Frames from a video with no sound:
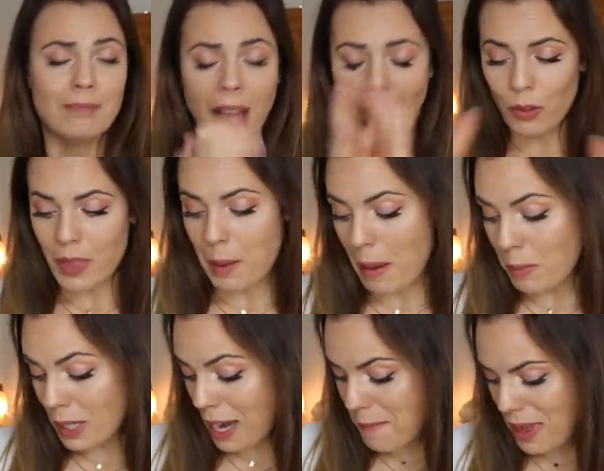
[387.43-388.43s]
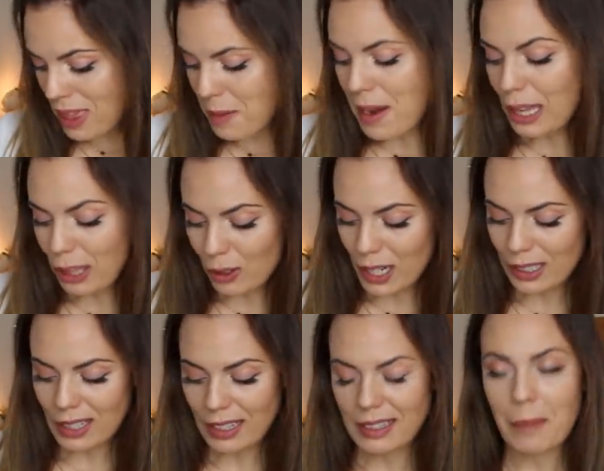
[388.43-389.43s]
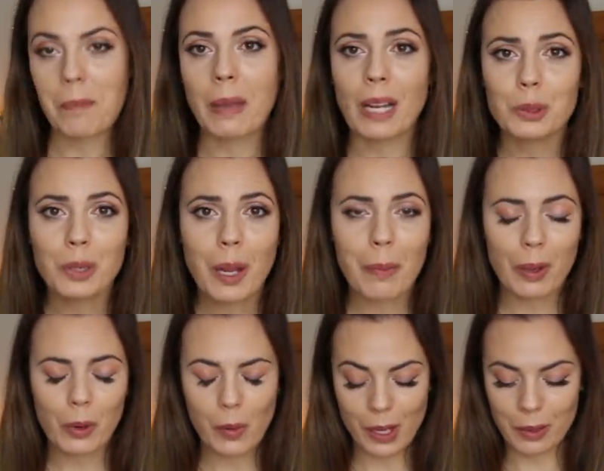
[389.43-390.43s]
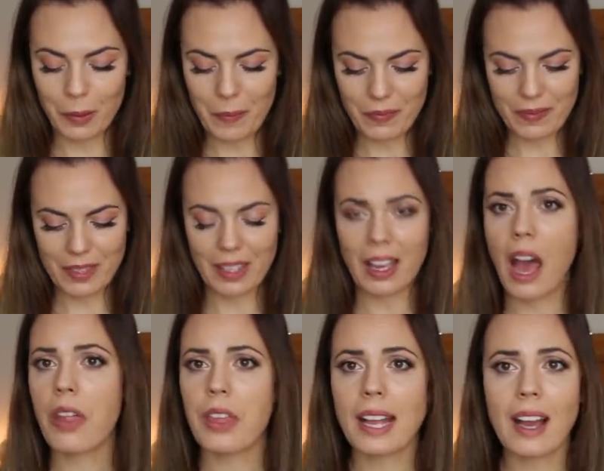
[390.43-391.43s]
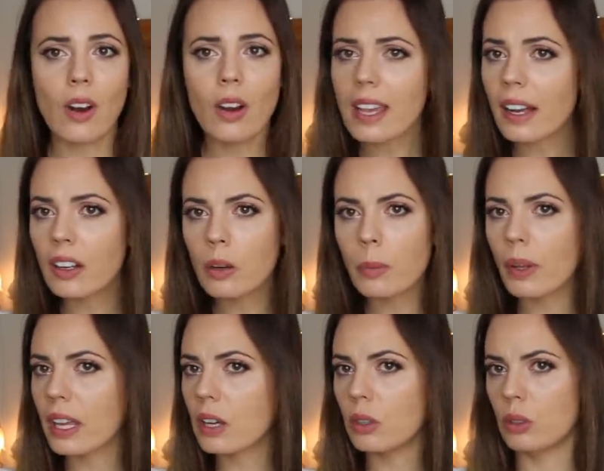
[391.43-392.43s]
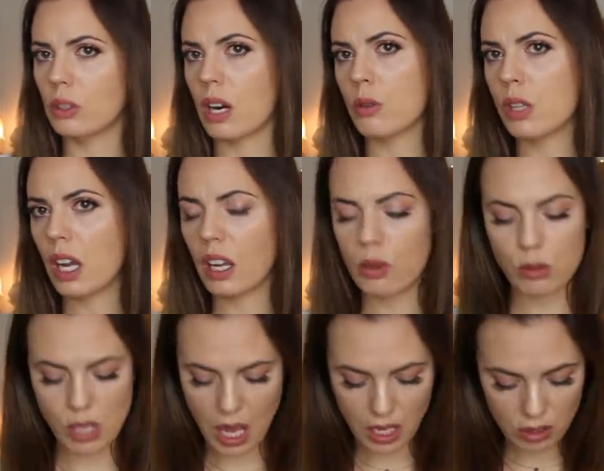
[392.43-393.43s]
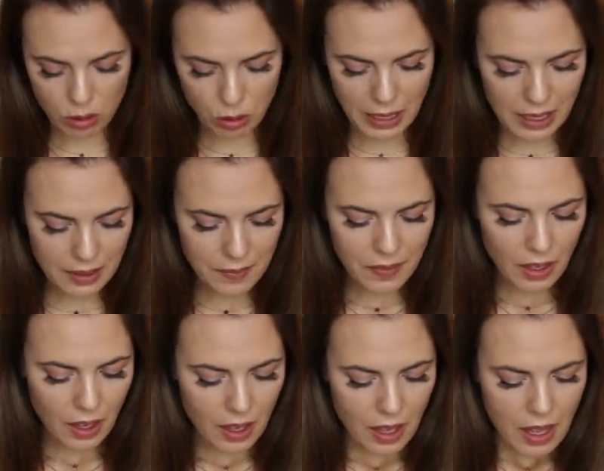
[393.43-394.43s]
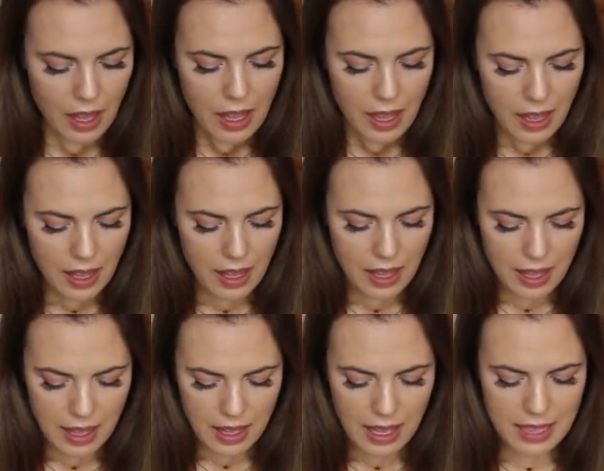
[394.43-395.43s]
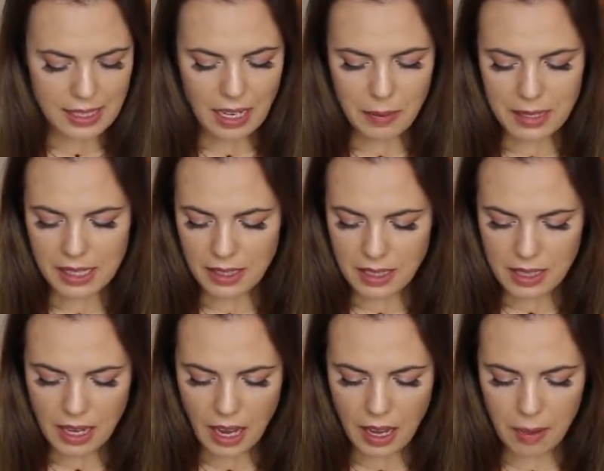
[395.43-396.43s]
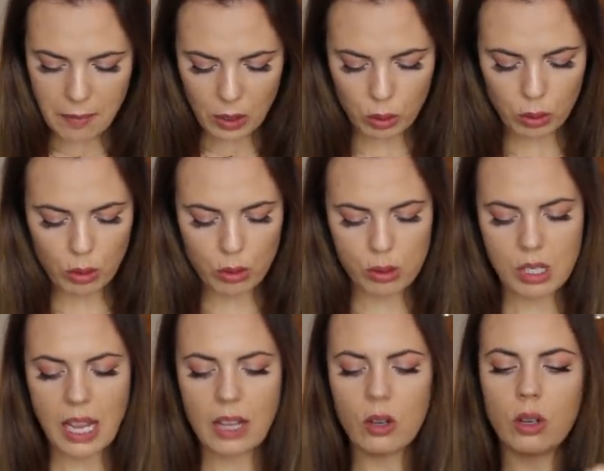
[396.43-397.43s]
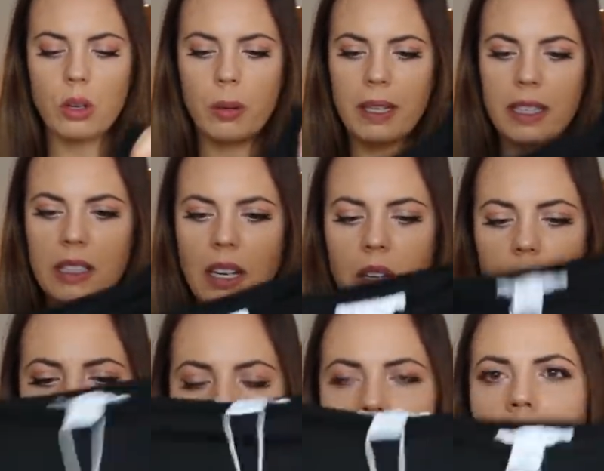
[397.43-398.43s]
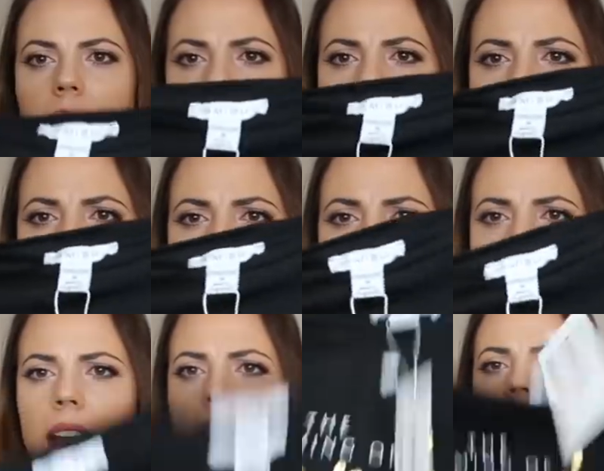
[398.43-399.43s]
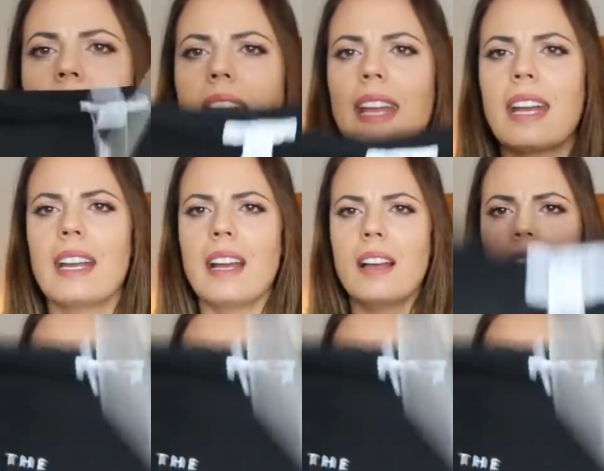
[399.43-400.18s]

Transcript: a dónde vamos en el mes de marzo con esta temperatura, pero bueno, mm, hace calor y es que no podéis con otra cosa que no sea esto, ¿vale? Eh, esta camisetita me costó 6,99, es negra